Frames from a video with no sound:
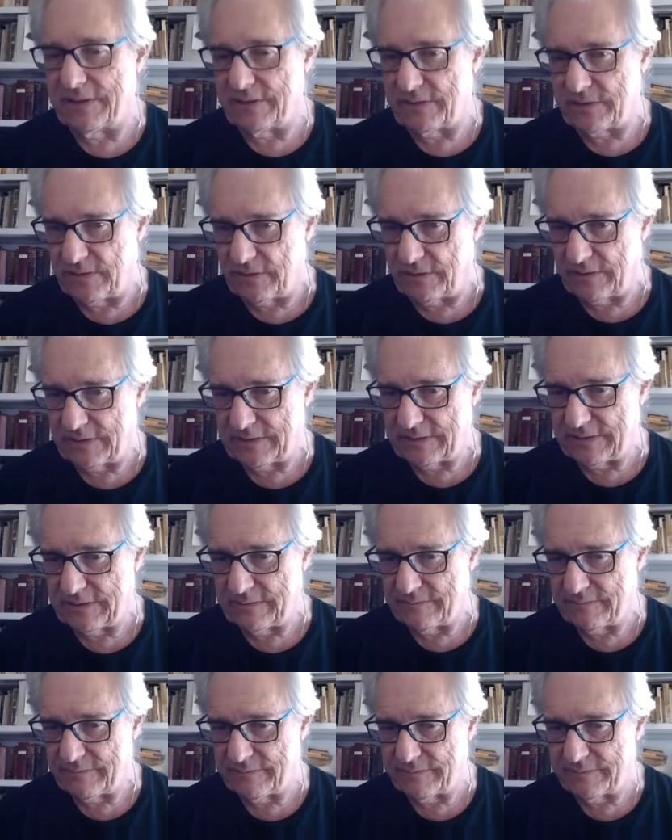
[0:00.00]

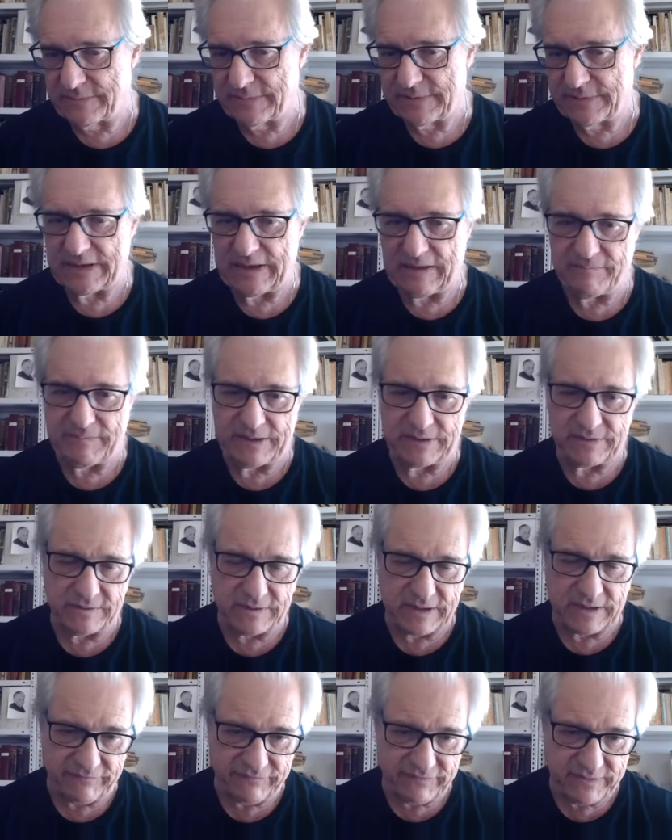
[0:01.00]
versiones
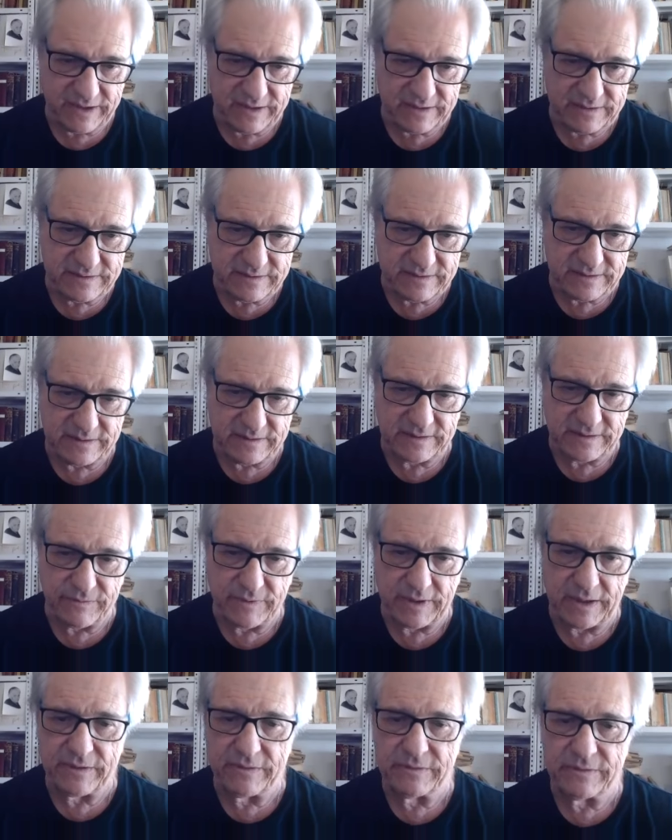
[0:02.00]
cinematográficas, desde
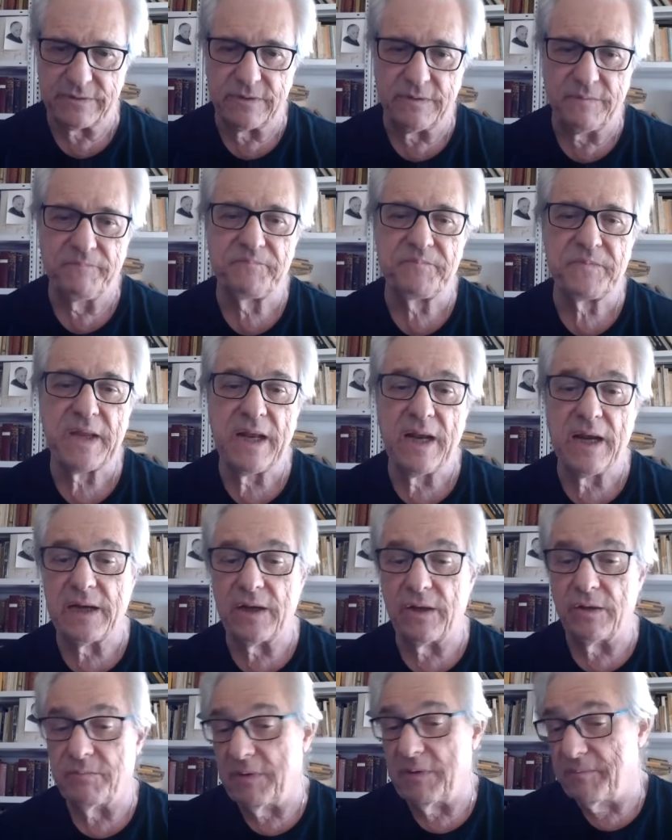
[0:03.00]
luego, ¿no?
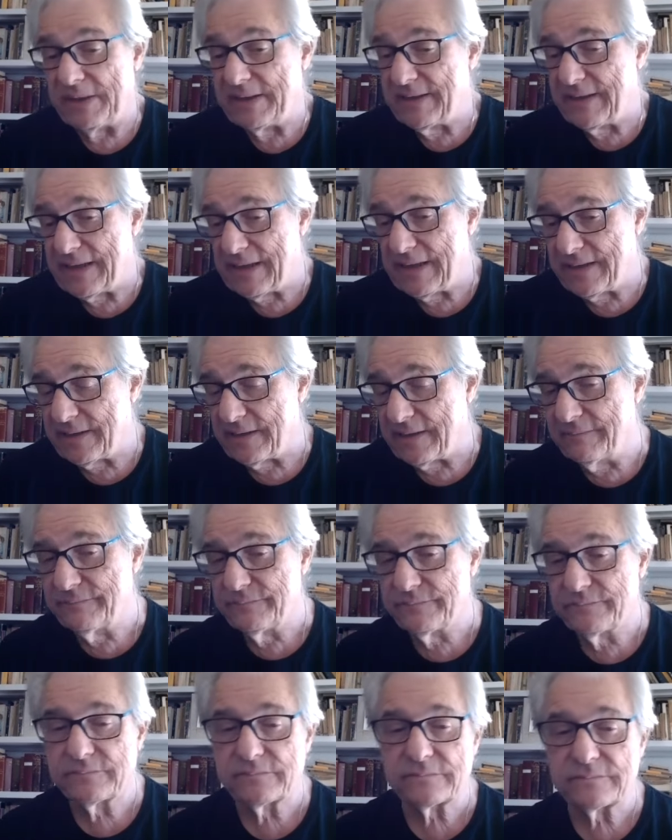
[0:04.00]
Obviamente la de,
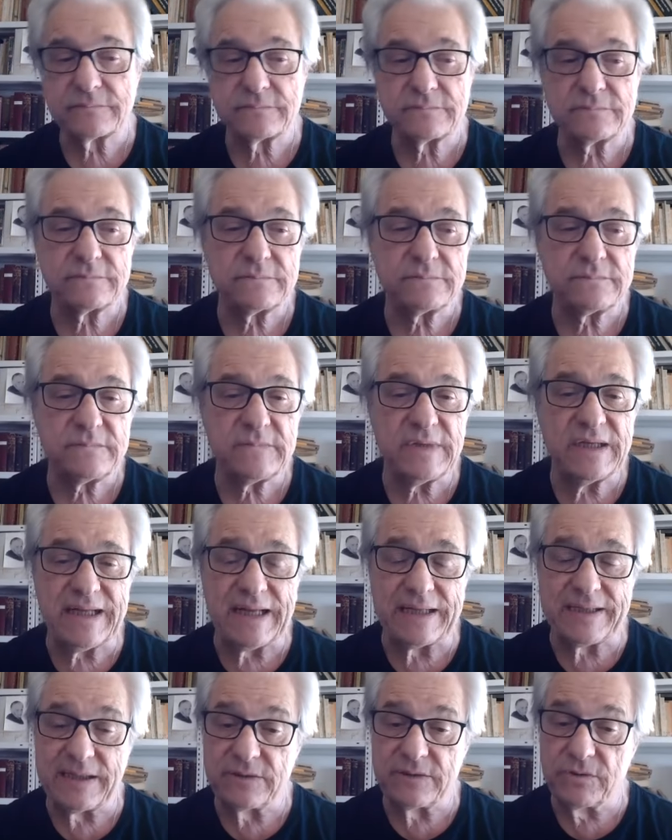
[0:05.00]

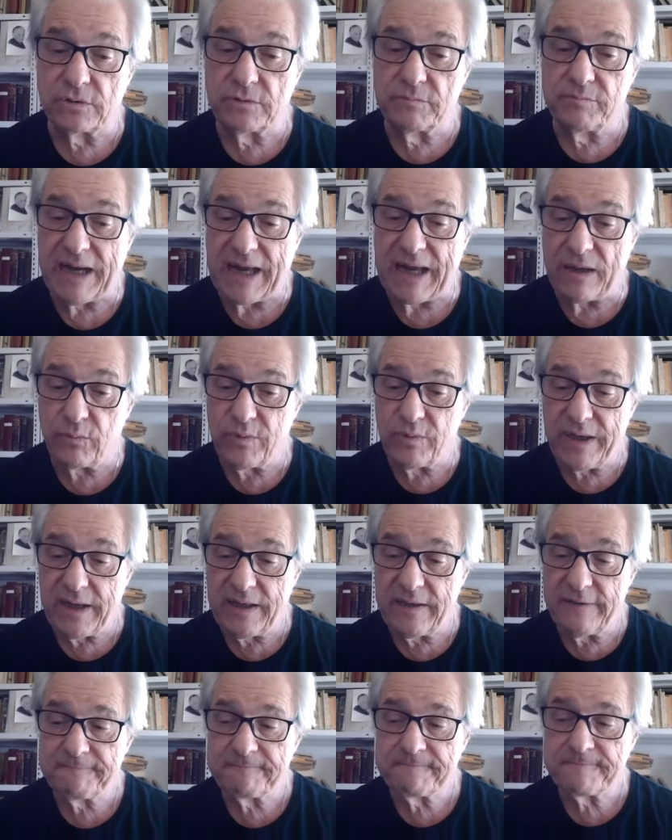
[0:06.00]
la de Todd
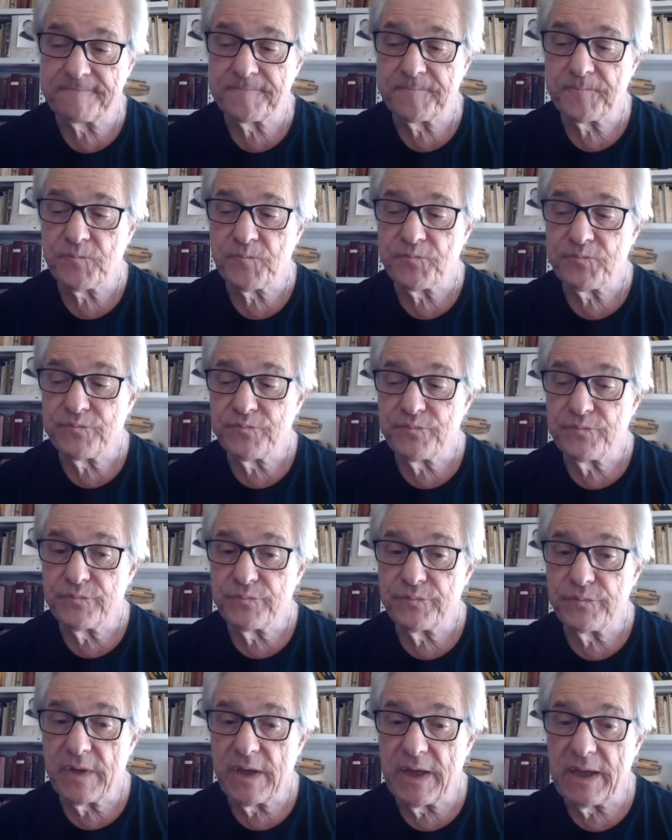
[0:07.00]
Browning,
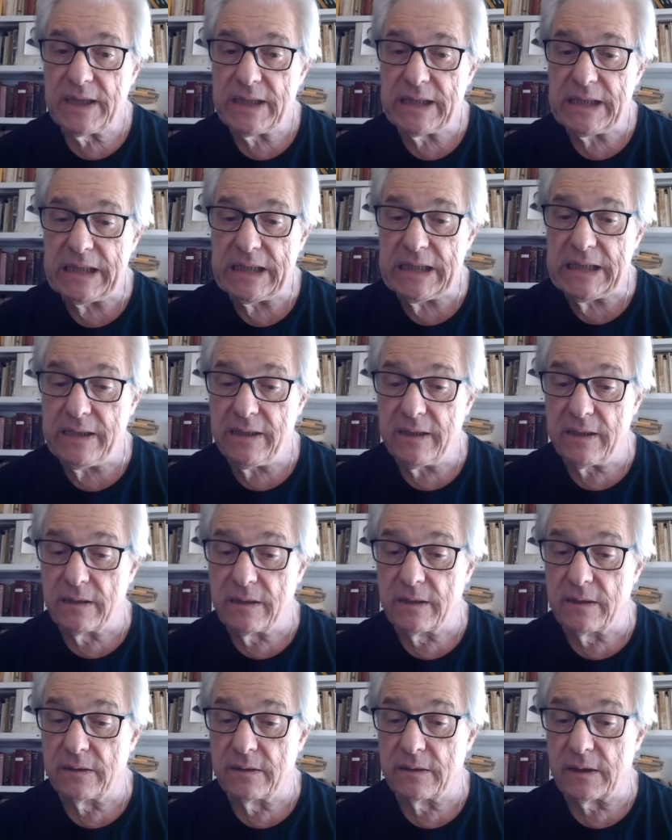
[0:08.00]
y
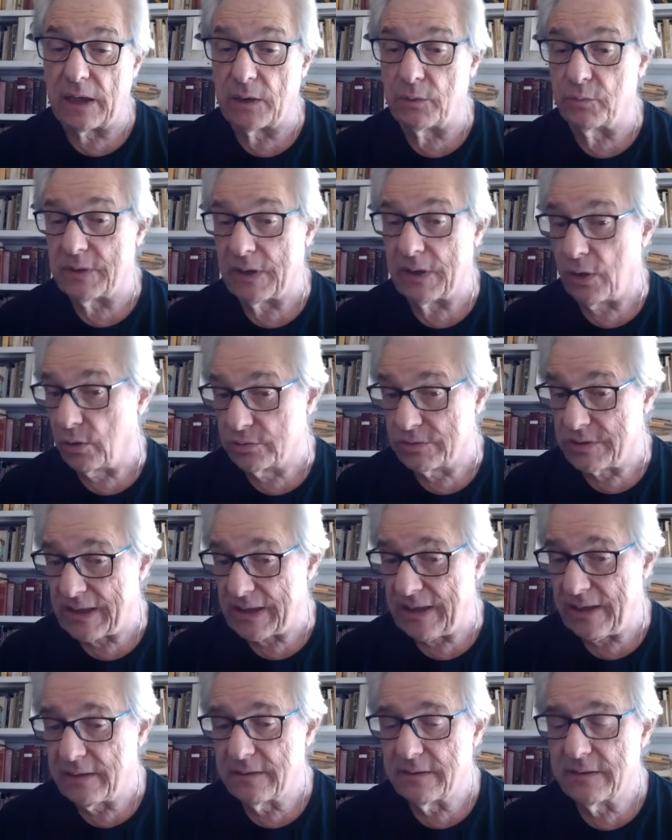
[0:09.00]
eh, alguna
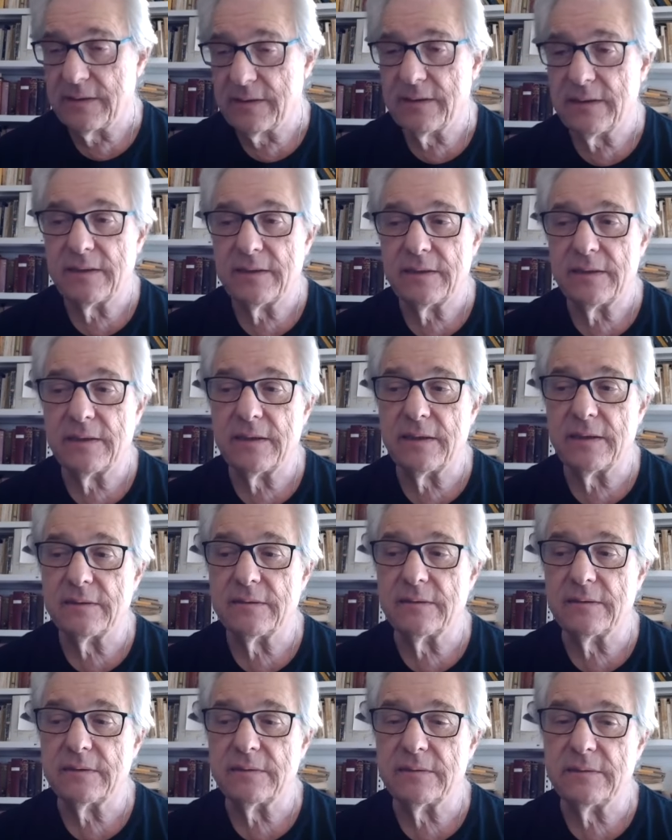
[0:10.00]
otra,
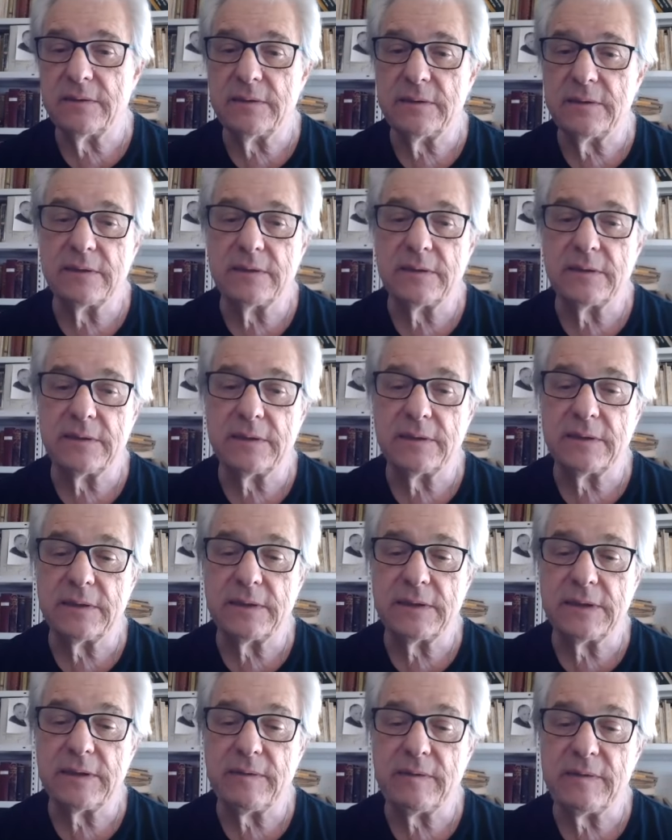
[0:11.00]

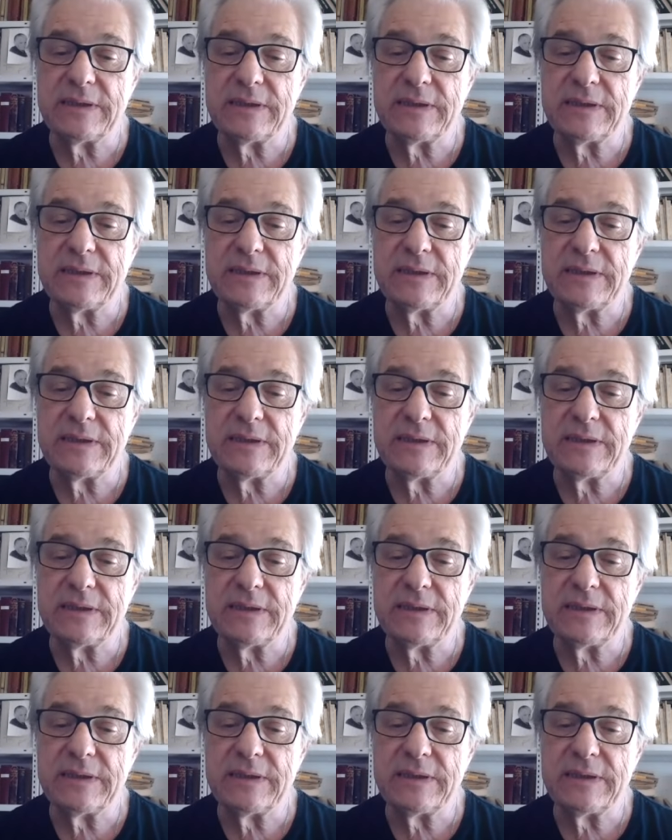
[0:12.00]
eh,